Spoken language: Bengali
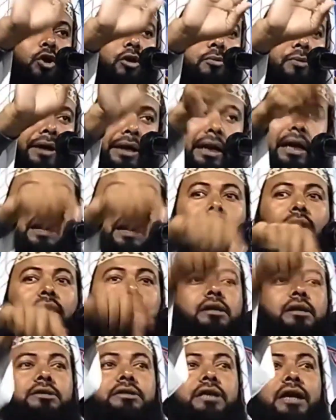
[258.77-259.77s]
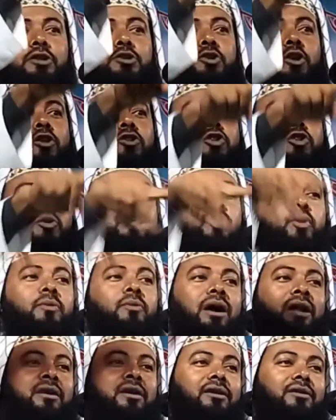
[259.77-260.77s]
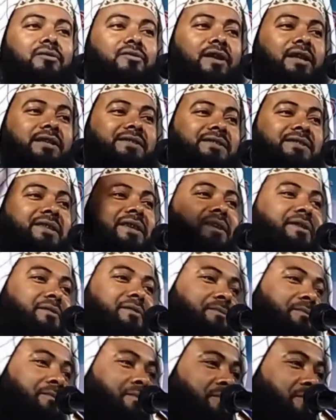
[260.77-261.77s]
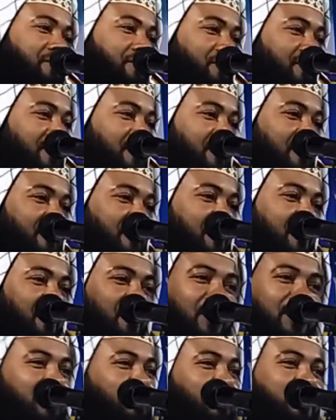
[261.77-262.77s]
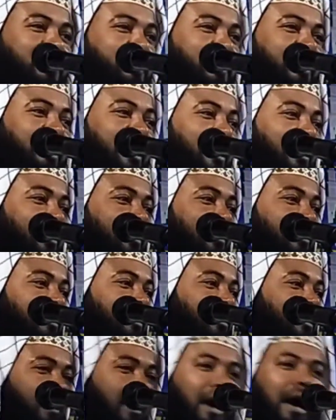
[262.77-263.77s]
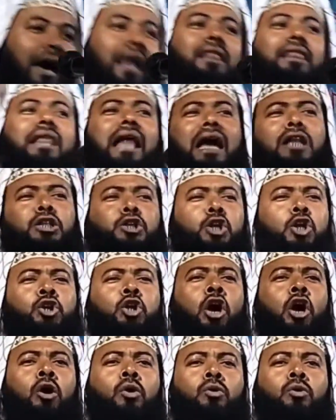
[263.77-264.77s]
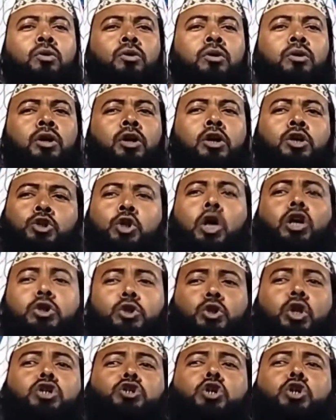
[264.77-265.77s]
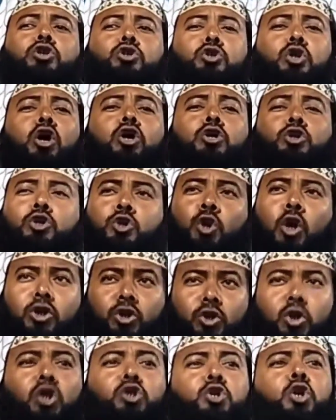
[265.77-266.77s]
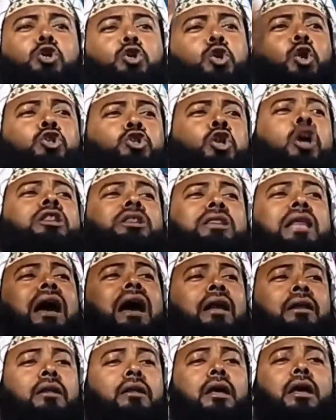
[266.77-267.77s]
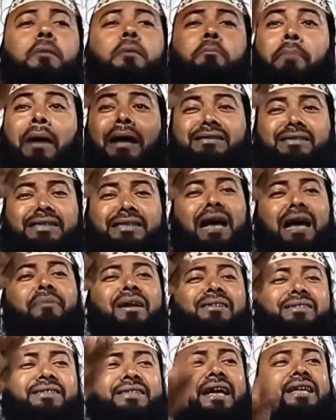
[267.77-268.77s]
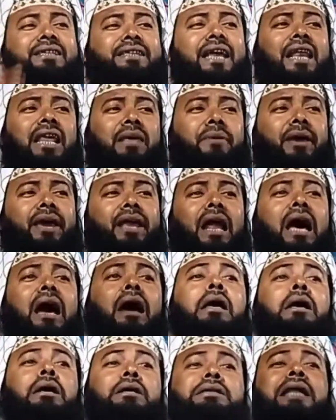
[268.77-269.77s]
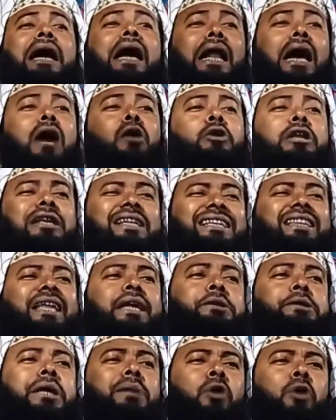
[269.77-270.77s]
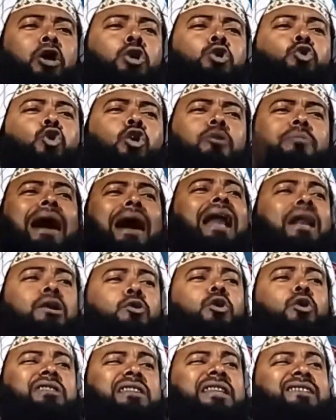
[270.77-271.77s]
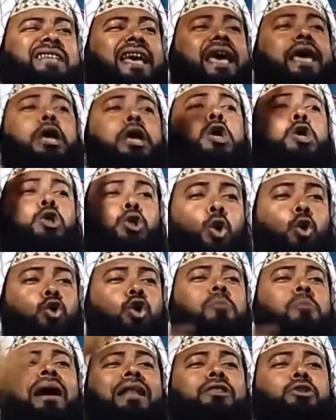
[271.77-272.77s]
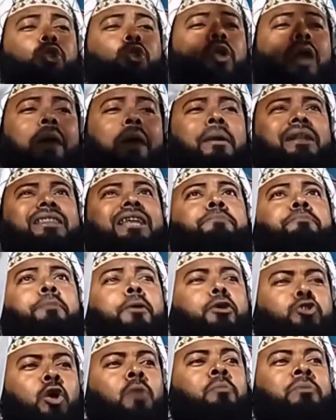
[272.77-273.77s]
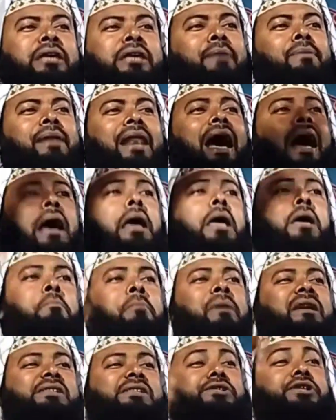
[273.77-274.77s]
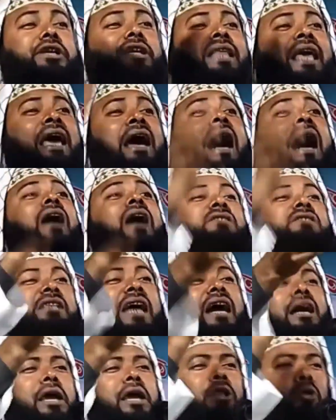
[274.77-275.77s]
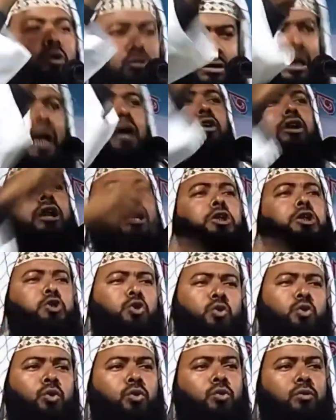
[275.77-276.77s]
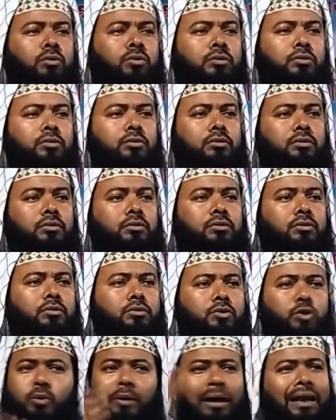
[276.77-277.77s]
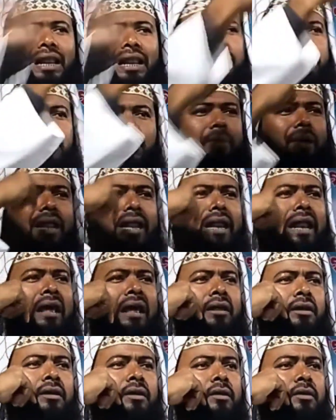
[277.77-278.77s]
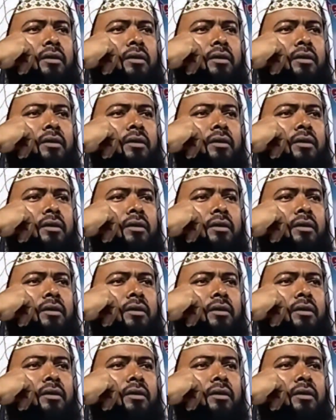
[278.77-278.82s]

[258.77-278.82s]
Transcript: করবে না যার জ্বলন্ত প্রমাণ ফিলিস্তিন কথা বুঝতেছেন না আল্লাহর জন্য ছোট্ট ছোট্ট ছোট্ট ছোট্ট সন্তান বাচ্চা বাচ্চা ছেলে মেয়েরা তারাও নিজেদের জীবন কুরবান করতেছে শুধুমাত্র আমাদের প্রথম কেবলা মসজিদে আকসাকে রক্ষা করার জন্য সুহানাল্লাহ বলতে পারেন না